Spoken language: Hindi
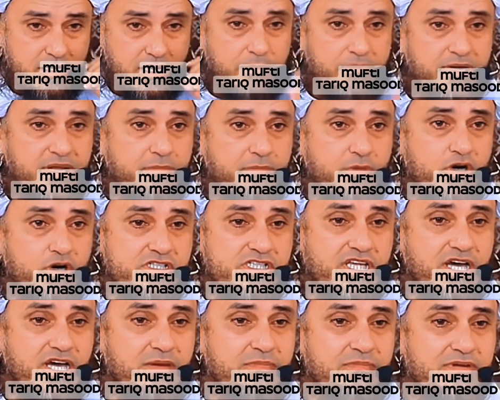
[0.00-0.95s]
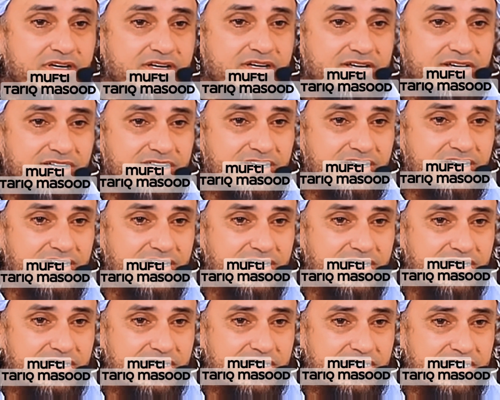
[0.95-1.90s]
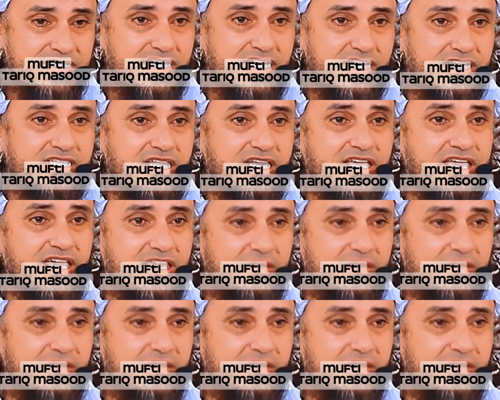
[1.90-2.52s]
अपने बॉस से आप सर सर कह